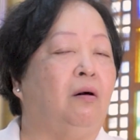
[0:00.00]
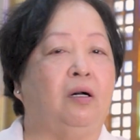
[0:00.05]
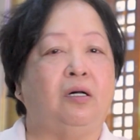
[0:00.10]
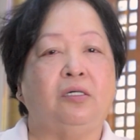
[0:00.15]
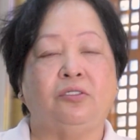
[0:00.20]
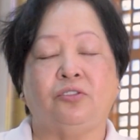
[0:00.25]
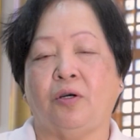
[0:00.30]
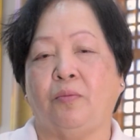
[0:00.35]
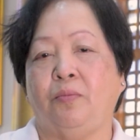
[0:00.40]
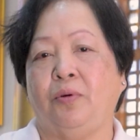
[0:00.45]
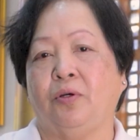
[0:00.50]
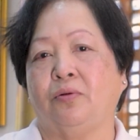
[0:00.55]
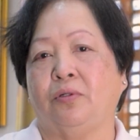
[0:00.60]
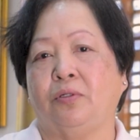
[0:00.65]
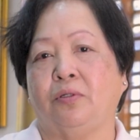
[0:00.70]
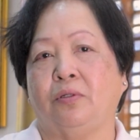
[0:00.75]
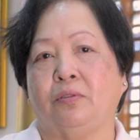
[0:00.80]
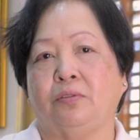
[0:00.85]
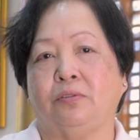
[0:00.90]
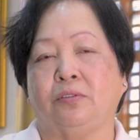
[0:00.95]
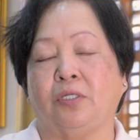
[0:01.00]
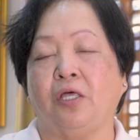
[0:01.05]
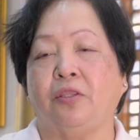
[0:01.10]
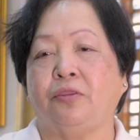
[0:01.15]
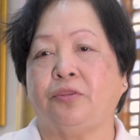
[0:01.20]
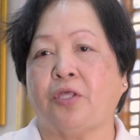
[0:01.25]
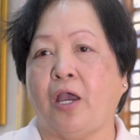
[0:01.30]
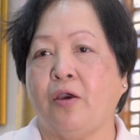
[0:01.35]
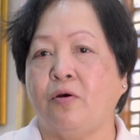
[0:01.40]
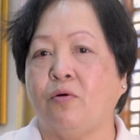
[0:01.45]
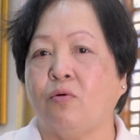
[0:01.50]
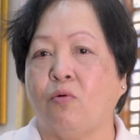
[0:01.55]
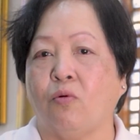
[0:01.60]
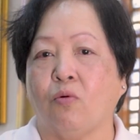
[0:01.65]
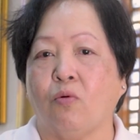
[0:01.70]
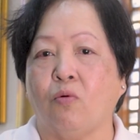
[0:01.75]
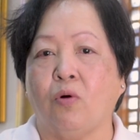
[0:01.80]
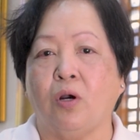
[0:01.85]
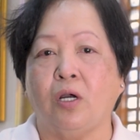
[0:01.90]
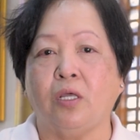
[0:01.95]
Ah, sabi ko, saan tayo
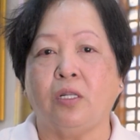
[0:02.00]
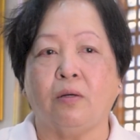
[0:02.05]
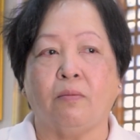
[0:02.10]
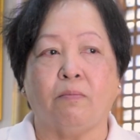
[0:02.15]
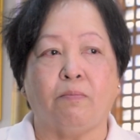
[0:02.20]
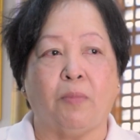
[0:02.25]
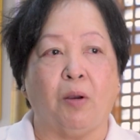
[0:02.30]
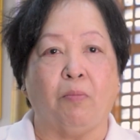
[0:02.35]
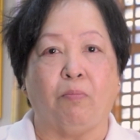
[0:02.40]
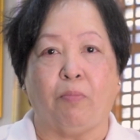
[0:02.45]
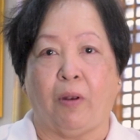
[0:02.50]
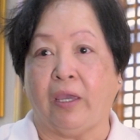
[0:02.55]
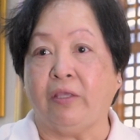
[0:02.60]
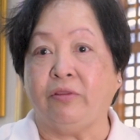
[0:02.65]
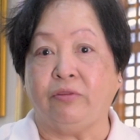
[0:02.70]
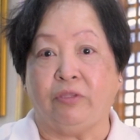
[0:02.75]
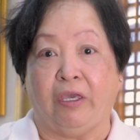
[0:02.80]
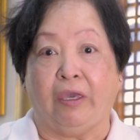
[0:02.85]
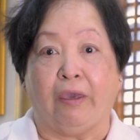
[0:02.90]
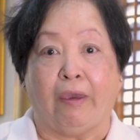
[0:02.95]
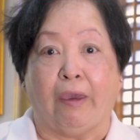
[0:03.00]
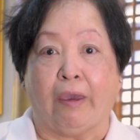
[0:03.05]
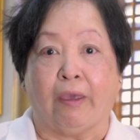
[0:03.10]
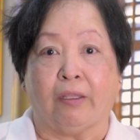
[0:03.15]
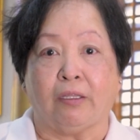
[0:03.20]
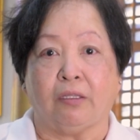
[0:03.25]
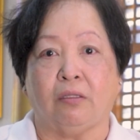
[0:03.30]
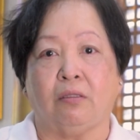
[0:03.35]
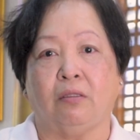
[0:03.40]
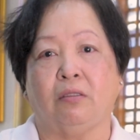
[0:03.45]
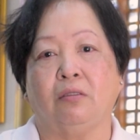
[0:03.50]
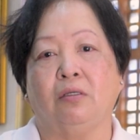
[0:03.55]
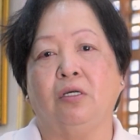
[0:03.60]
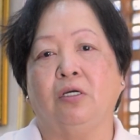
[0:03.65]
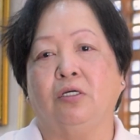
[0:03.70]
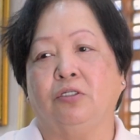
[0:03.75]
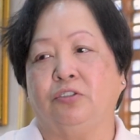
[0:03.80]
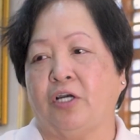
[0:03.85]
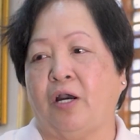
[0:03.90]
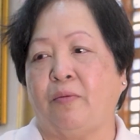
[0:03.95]
kukuha ng pang plane ticket?
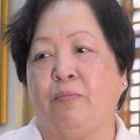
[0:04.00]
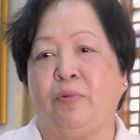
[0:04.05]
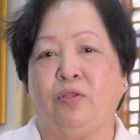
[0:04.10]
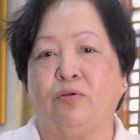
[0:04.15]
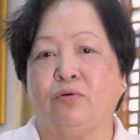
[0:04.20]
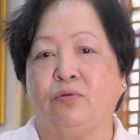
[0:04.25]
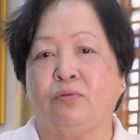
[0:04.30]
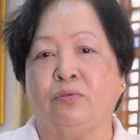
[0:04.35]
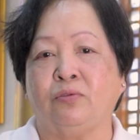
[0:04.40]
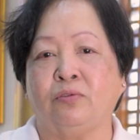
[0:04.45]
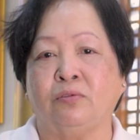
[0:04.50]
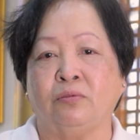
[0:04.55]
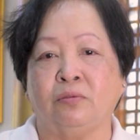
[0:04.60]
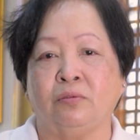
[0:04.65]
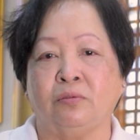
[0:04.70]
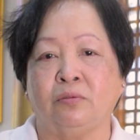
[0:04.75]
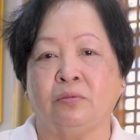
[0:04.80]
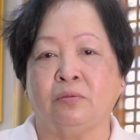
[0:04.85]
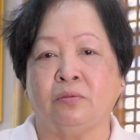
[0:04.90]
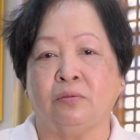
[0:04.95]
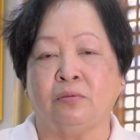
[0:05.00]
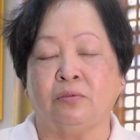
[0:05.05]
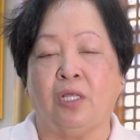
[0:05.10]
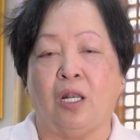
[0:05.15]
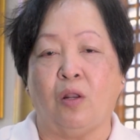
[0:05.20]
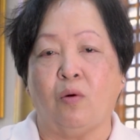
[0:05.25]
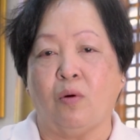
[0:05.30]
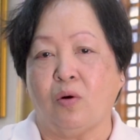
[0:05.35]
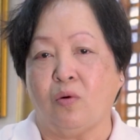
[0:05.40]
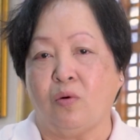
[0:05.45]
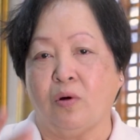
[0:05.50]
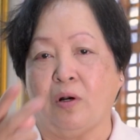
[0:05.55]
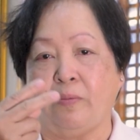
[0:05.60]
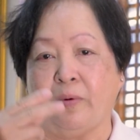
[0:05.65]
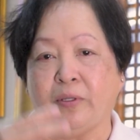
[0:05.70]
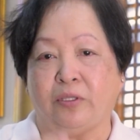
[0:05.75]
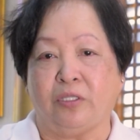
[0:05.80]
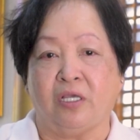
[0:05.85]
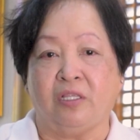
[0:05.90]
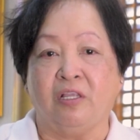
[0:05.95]
Sabi nung dalawa kong
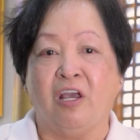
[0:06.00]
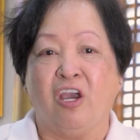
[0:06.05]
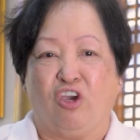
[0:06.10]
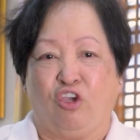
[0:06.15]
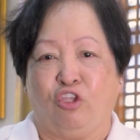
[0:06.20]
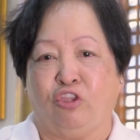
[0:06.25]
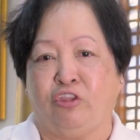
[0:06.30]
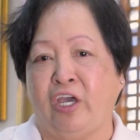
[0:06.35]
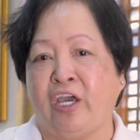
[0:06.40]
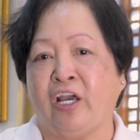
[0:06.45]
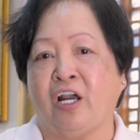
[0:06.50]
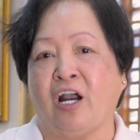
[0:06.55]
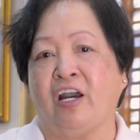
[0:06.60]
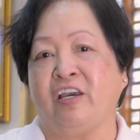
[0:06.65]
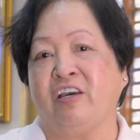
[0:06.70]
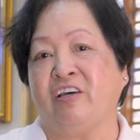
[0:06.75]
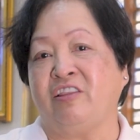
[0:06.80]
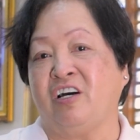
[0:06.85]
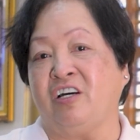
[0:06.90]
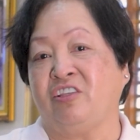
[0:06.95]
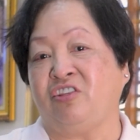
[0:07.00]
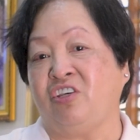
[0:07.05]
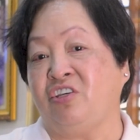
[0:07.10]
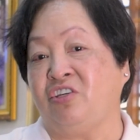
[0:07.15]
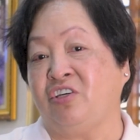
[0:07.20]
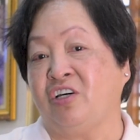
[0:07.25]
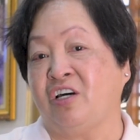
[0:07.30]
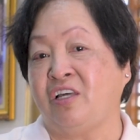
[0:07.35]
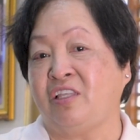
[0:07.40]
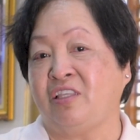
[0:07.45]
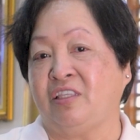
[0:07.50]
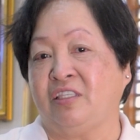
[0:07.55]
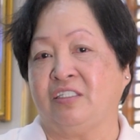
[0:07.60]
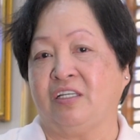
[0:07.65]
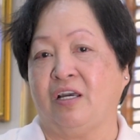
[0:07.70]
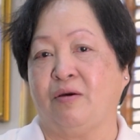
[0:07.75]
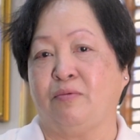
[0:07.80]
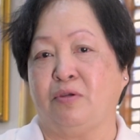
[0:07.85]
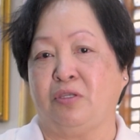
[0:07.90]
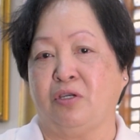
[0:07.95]
kapatid, hindi, kaya natin yan.
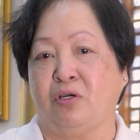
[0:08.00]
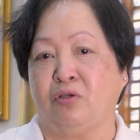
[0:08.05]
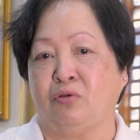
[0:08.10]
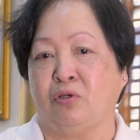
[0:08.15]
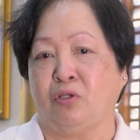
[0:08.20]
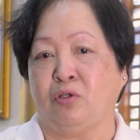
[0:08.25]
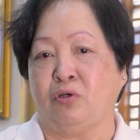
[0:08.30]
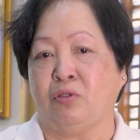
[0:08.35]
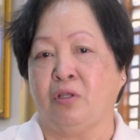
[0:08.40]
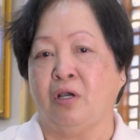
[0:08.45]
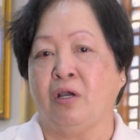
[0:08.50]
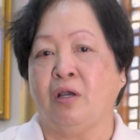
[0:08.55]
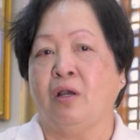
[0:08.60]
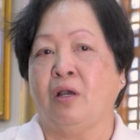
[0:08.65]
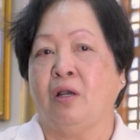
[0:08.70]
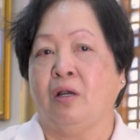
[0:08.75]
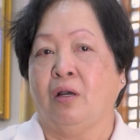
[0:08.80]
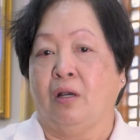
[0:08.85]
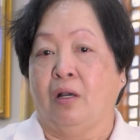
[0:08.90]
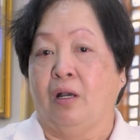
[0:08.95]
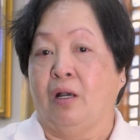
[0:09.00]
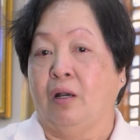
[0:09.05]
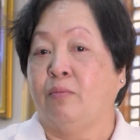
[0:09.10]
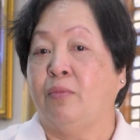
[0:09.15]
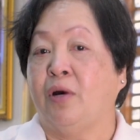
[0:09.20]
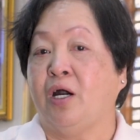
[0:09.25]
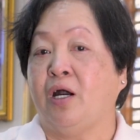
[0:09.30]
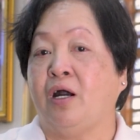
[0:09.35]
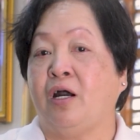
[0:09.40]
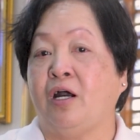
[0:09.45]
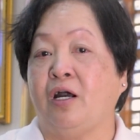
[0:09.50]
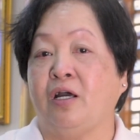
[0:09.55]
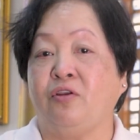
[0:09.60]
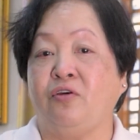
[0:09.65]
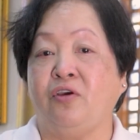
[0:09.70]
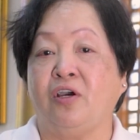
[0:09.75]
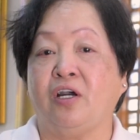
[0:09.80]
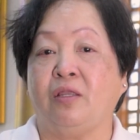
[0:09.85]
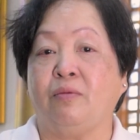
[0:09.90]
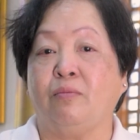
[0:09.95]
Sabi niya, ganun, ma, ah,
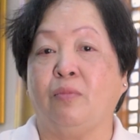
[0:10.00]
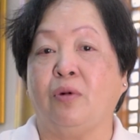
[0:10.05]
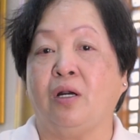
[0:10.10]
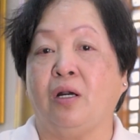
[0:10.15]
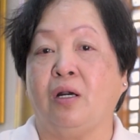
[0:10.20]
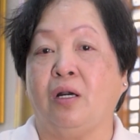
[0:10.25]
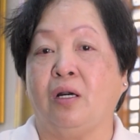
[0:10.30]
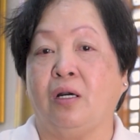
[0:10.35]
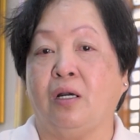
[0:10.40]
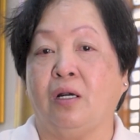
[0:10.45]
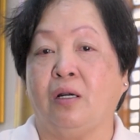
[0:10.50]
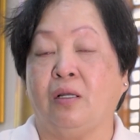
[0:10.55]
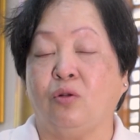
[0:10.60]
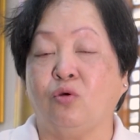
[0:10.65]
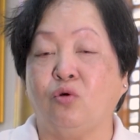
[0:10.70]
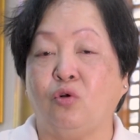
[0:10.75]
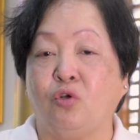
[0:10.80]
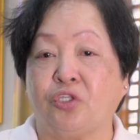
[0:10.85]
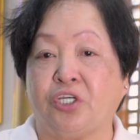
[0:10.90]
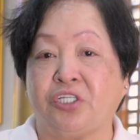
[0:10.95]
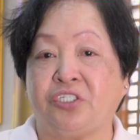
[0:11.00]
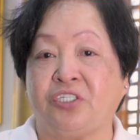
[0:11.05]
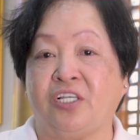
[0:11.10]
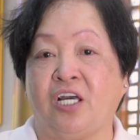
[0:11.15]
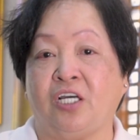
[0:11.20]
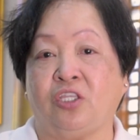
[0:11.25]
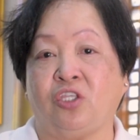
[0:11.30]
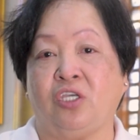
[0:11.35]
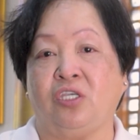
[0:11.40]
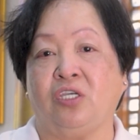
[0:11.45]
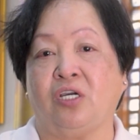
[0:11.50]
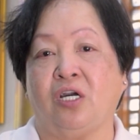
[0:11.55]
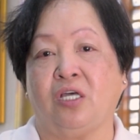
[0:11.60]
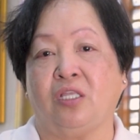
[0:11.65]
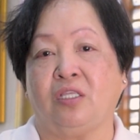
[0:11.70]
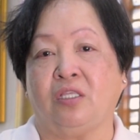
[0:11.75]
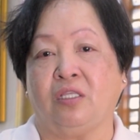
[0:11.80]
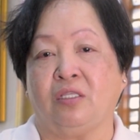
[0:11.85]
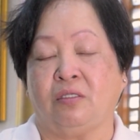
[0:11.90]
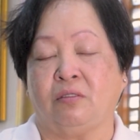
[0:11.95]
ano yan, malulutas natin
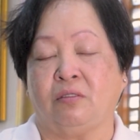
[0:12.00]
yan.